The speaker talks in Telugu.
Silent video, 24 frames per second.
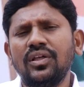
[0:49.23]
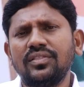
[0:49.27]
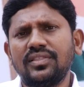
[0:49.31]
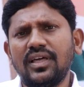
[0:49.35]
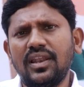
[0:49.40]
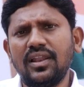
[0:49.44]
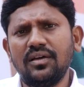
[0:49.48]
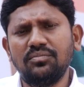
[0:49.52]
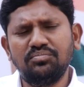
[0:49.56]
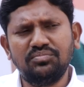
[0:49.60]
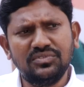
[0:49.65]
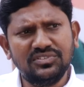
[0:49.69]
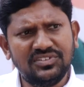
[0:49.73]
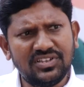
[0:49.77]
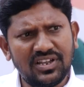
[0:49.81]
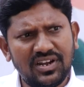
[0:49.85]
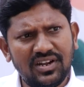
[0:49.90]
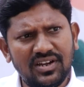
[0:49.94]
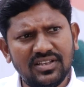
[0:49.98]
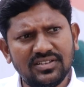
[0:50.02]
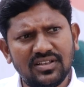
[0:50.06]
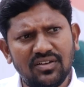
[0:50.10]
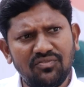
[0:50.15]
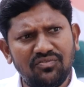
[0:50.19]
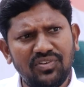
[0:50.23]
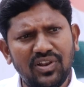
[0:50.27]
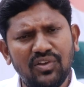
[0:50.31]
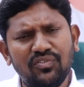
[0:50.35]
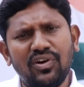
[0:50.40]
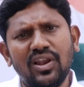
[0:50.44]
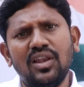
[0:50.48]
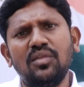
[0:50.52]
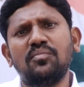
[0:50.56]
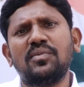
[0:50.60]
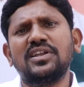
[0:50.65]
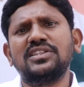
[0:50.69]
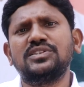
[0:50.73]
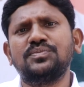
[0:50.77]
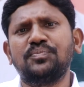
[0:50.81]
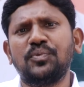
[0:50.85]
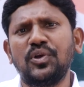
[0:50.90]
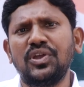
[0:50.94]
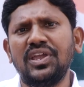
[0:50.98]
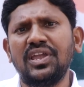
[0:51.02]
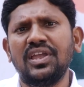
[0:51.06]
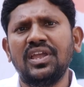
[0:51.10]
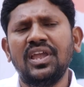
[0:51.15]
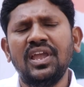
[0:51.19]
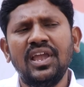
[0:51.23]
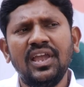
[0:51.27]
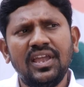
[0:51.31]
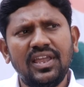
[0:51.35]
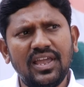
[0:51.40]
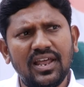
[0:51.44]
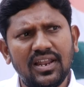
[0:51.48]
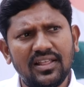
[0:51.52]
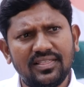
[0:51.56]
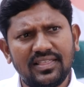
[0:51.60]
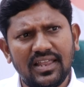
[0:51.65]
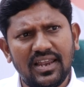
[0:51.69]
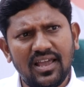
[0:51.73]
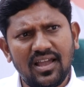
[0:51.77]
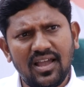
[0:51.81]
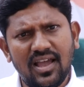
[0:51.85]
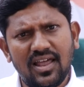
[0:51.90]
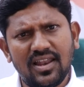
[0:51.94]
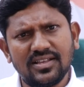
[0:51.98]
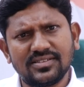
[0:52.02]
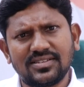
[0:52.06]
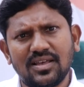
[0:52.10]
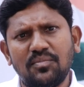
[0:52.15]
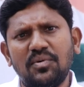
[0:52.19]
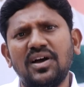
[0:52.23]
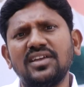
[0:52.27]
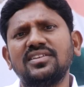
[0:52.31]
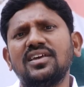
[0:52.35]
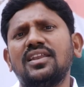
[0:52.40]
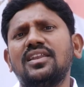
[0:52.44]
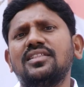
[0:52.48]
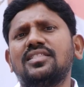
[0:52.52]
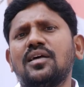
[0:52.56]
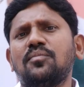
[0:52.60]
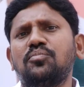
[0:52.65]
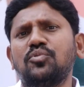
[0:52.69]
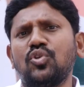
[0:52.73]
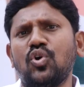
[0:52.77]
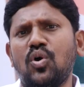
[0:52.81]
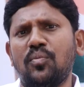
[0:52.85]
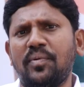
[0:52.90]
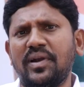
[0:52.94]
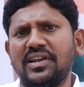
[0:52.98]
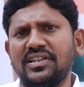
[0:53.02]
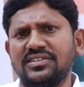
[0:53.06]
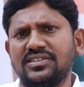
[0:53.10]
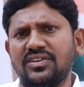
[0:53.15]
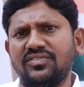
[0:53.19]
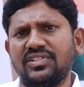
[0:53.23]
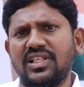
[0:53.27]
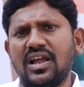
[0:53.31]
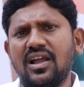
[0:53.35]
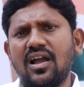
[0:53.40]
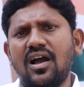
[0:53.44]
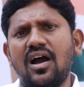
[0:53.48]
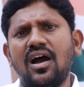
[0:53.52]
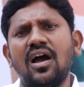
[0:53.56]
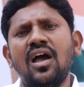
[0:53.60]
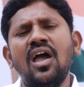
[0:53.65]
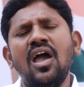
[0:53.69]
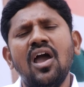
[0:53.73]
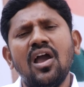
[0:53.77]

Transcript: తన జర్నలిజం విలువల్ని మర్చిపోయి ఇవాళ తెలంగాణ సమాజాన్ని తప్పుదోవ పట్టించే విధంగా